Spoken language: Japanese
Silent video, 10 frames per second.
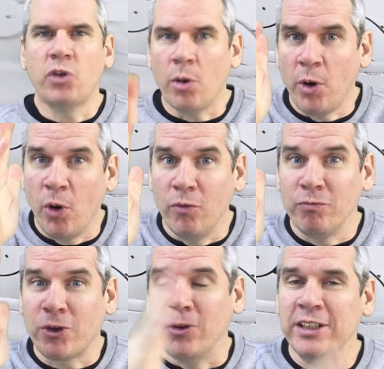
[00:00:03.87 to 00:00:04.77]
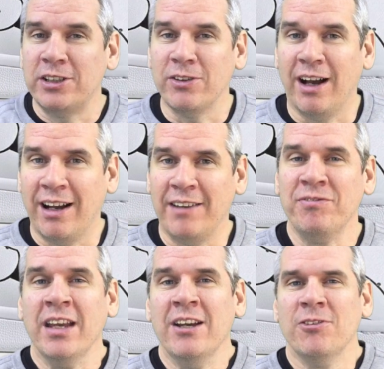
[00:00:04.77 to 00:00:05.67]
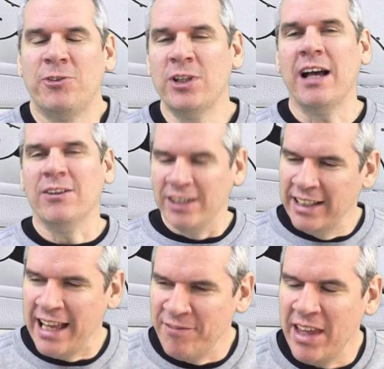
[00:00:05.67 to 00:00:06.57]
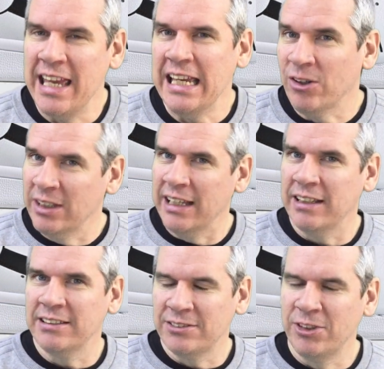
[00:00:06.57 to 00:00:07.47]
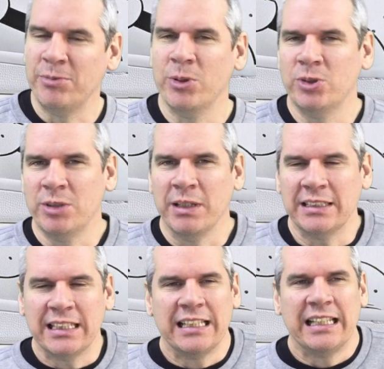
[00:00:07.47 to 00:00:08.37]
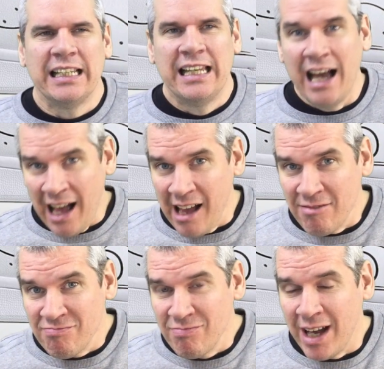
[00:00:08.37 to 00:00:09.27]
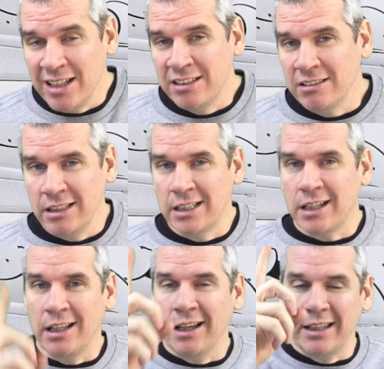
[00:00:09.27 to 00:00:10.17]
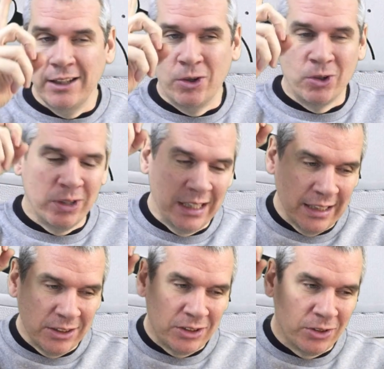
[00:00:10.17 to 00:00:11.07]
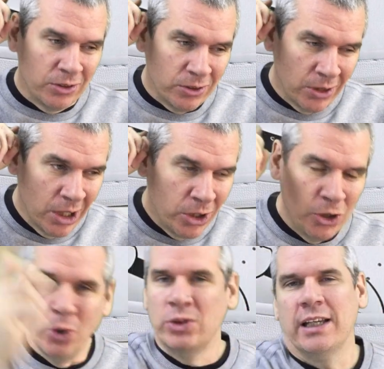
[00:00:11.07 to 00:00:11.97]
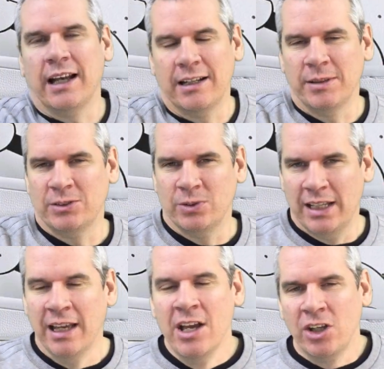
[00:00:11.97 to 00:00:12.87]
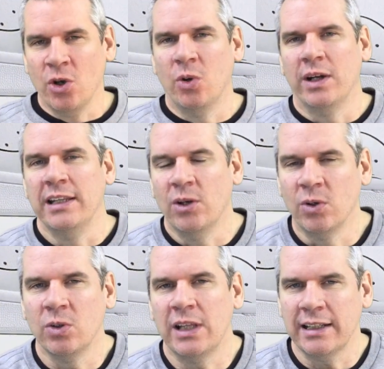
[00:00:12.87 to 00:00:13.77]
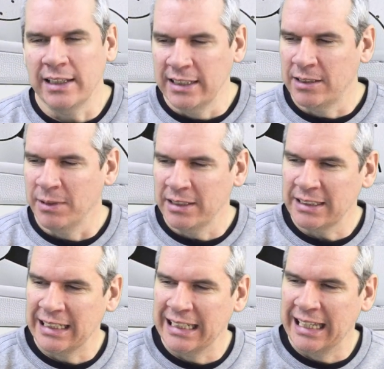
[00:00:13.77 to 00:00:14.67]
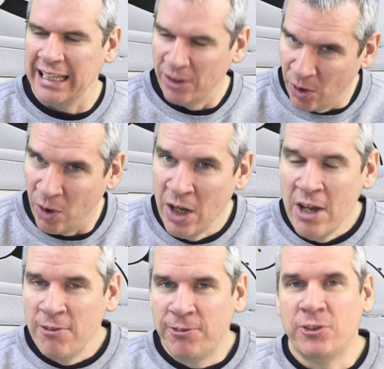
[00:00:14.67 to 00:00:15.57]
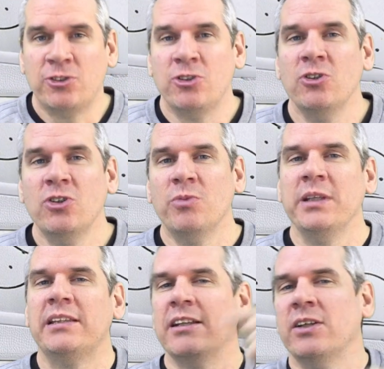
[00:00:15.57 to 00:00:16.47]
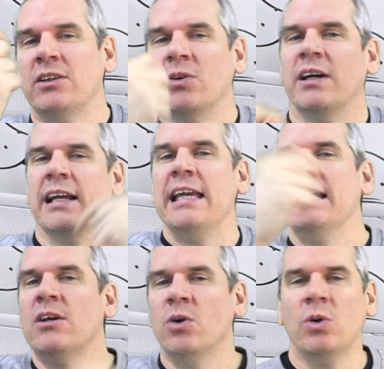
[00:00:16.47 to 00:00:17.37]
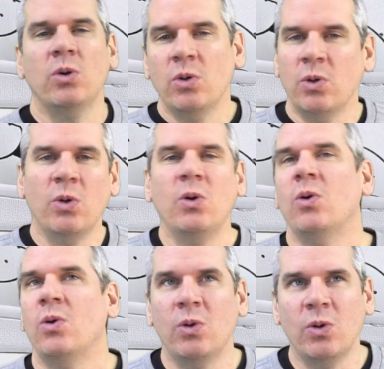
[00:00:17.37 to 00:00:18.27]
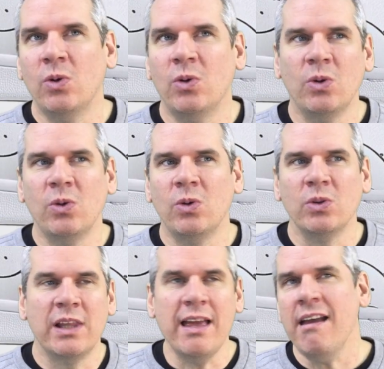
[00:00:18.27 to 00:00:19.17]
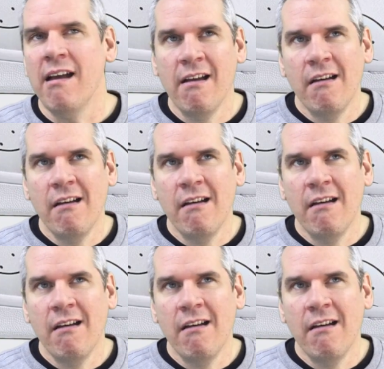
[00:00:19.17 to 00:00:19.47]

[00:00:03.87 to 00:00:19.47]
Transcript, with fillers: どうもこんにちは。普段はね、英語でレビューしますが、毎週1回だけ日本語にする予定がありますので、今日は日本語だけにしますけど、普通の見てる人は英語で